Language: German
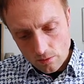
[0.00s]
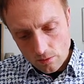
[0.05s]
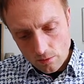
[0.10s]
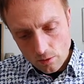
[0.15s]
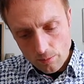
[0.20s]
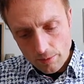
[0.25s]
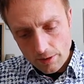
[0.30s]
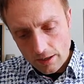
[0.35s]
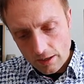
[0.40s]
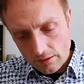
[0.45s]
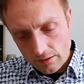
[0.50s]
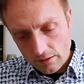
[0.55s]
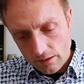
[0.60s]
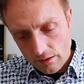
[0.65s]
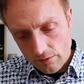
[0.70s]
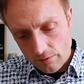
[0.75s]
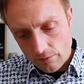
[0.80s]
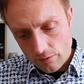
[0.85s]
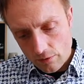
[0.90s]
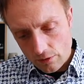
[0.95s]

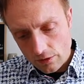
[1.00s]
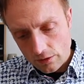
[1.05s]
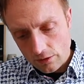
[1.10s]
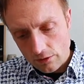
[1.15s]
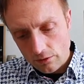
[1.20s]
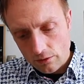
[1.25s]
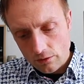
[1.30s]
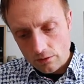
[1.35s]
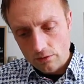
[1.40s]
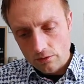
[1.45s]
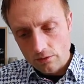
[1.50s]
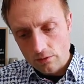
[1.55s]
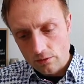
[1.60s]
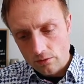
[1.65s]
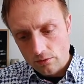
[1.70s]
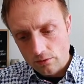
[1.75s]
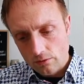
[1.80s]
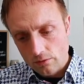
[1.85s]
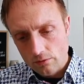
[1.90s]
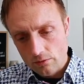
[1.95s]
operativen Horizont
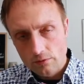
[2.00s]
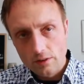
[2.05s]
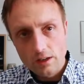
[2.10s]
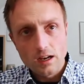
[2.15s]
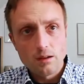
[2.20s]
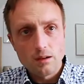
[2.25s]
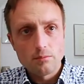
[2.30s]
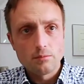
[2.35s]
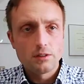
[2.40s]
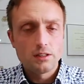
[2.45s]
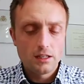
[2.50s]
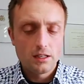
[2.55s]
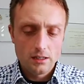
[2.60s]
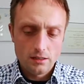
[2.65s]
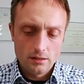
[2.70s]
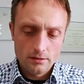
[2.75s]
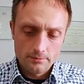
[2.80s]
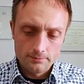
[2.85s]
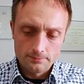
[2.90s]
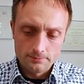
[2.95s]
und wir haben
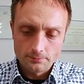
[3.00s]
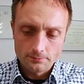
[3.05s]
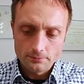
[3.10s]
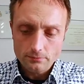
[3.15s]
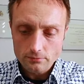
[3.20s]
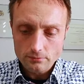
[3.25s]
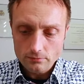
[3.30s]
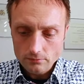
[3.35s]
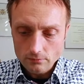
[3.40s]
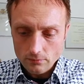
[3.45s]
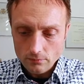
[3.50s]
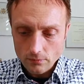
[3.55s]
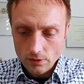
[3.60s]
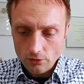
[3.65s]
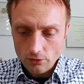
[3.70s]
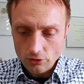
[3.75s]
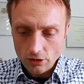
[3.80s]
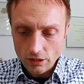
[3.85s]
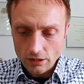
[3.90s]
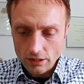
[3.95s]
den
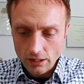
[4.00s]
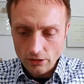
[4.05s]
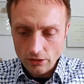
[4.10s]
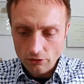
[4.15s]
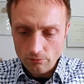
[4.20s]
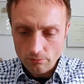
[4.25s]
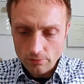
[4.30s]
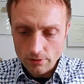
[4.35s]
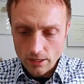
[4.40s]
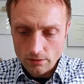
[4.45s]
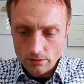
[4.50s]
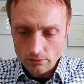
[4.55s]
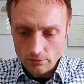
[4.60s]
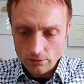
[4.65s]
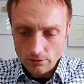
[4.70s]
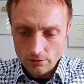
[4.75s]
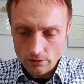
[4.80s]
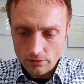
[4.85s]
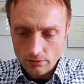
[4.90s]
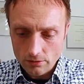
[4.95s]
strategischen
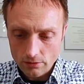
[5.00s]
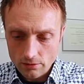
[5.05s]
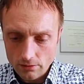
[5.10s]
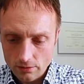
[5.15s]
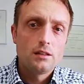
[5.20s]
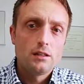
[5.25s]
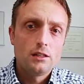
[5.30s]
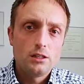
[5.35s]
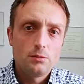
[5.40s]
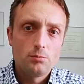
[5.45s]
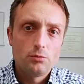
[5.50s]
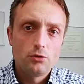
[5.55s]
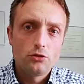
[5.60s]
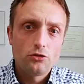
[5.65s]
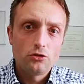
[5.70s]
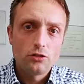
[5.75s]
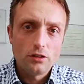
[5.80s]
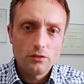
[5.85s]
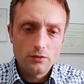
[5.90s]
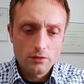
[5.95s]
Planungshorizont. Ich
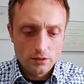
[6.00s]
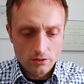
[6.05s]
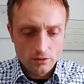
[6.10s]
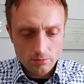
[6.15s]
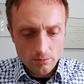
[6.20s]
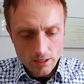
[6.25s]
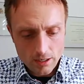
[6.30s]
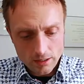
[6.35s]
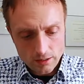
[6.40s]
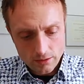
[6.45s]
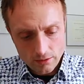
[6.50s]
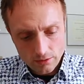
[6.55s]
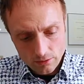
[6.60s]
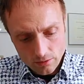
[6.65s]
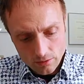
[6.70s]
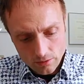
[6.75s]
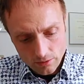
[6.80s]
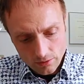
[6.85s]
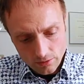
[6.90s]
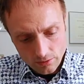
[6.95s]
beschrifte das mal ganz
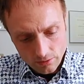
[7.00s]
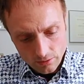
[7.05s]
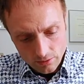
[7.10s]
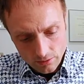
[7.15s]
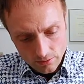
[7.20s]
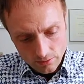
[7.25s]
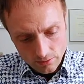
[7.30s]
kurz.